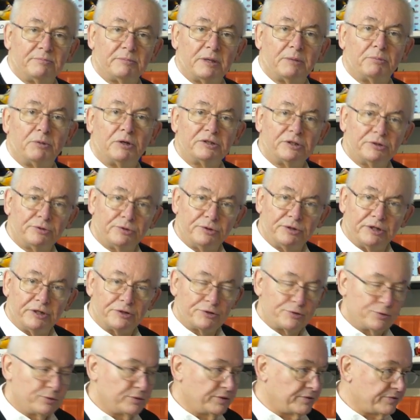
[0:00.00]
Man braucht natürlich hier
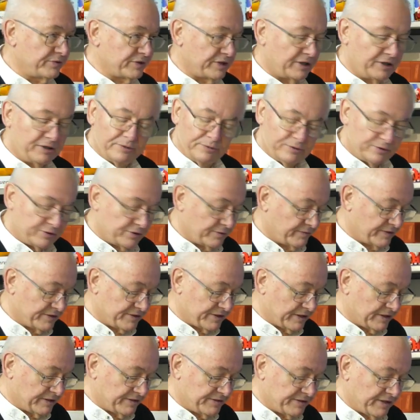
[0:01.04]
Zugriffsrechte und sowas
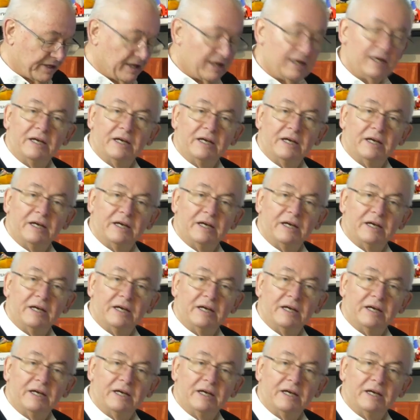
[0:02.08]
alles.